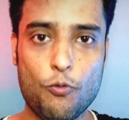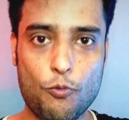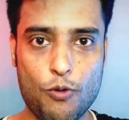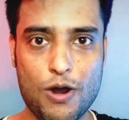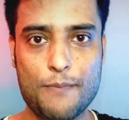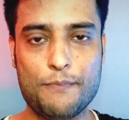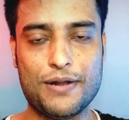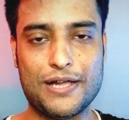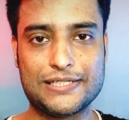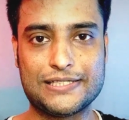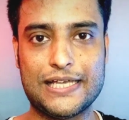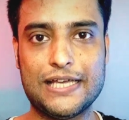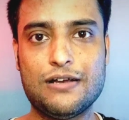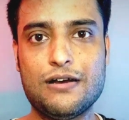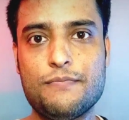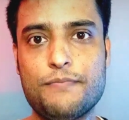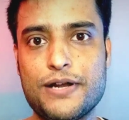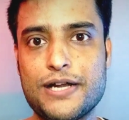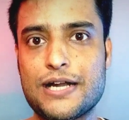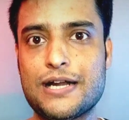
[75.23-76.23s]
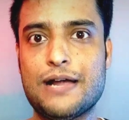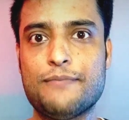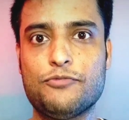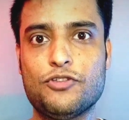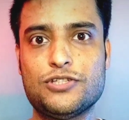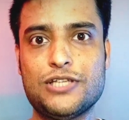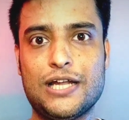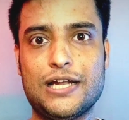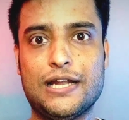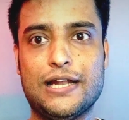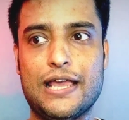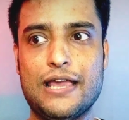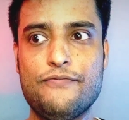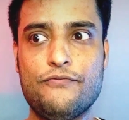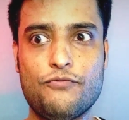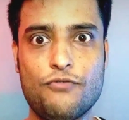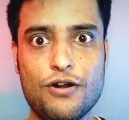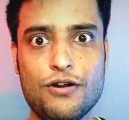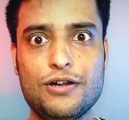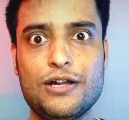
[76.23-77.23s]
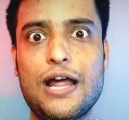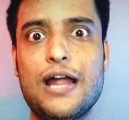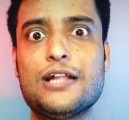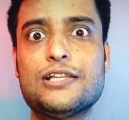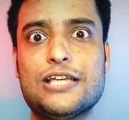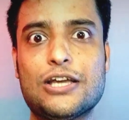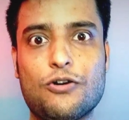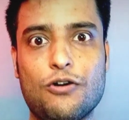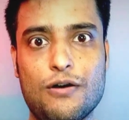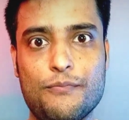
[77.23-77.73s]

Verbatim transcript: ওয়ান প্লাস এই কোম্পানিটার নাম তো জানেন এই ফোনটার যে